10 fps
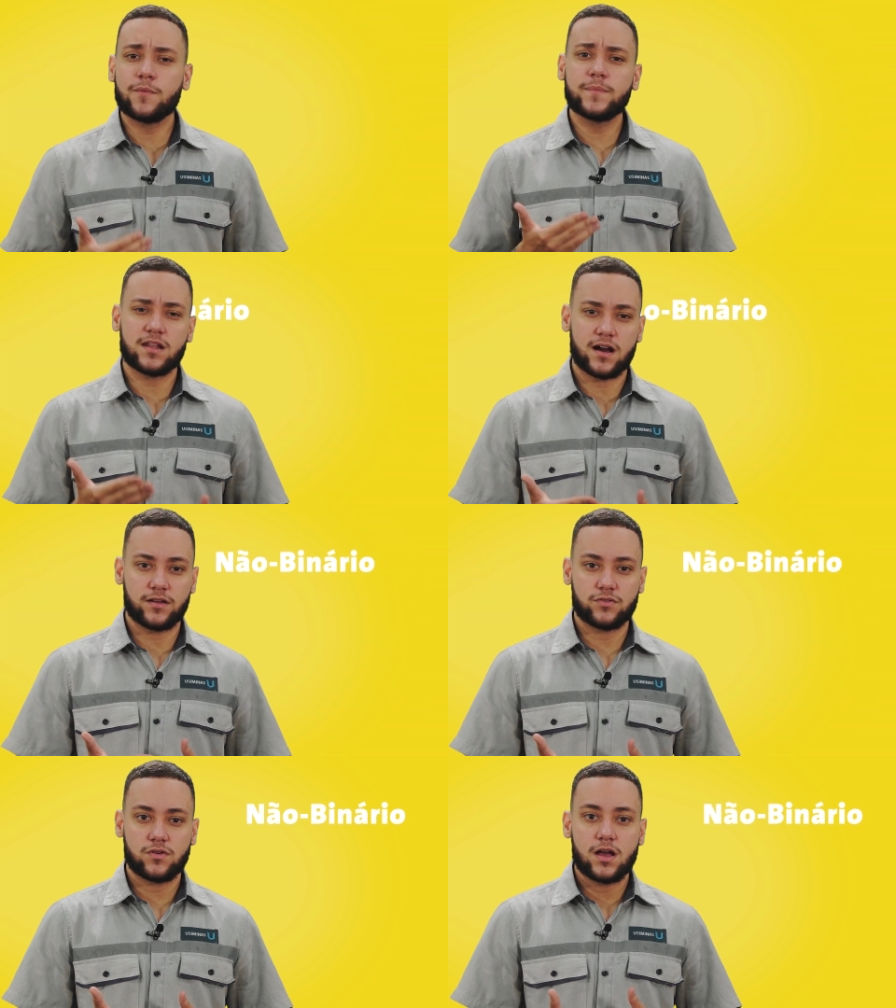Não
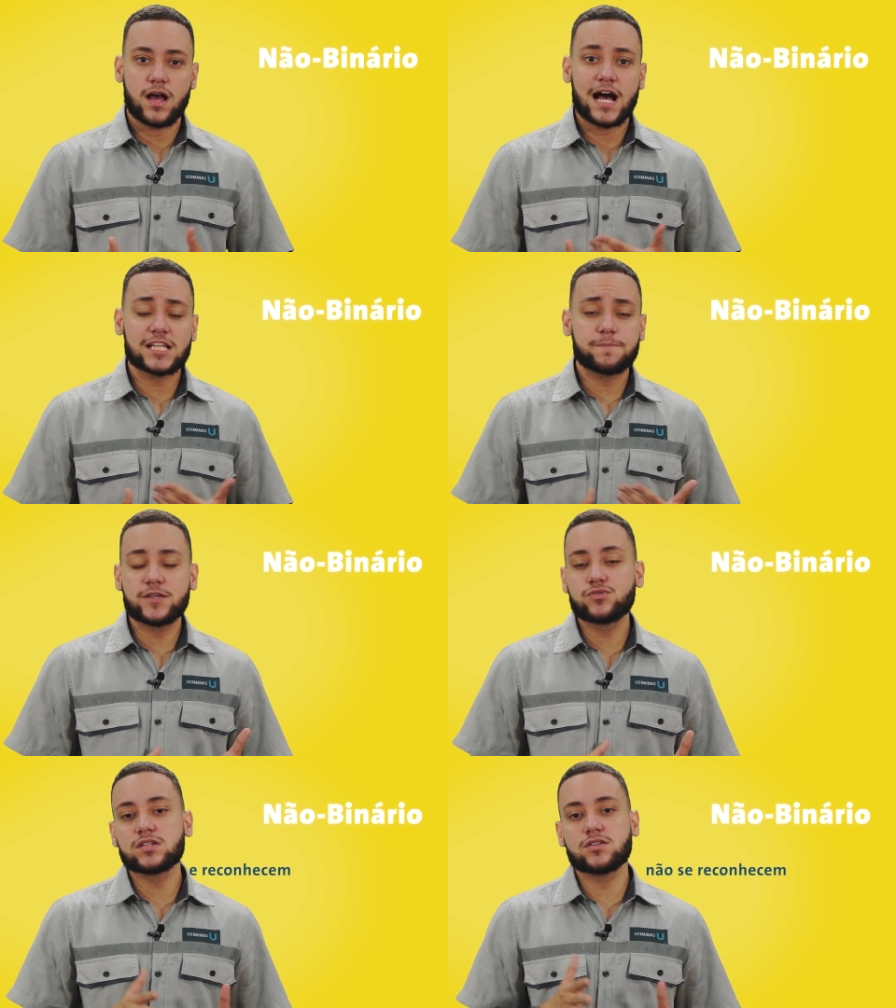binário as
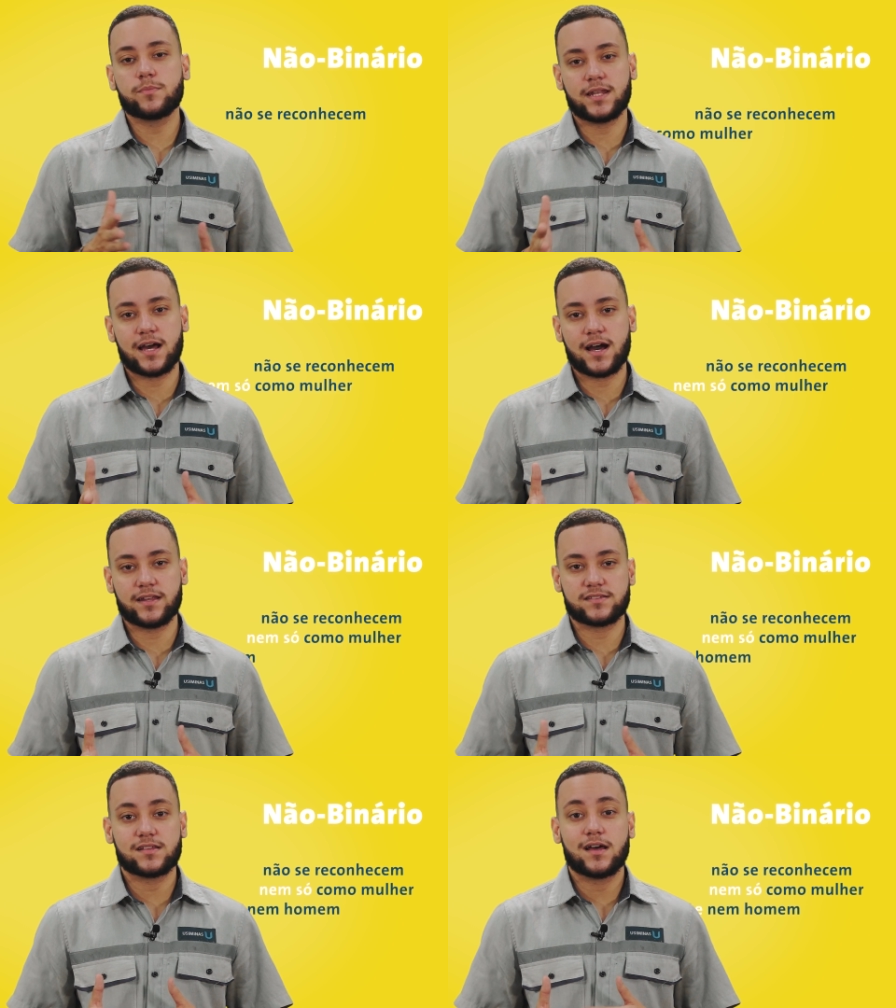pessoas não
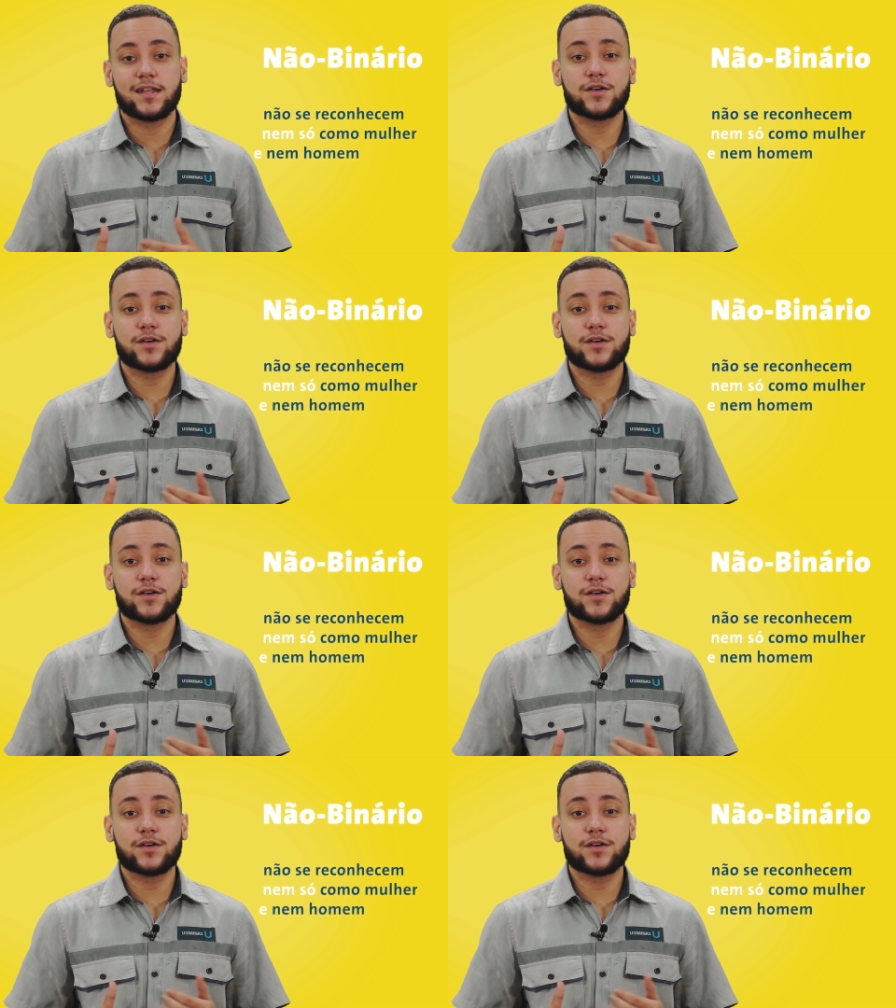binárias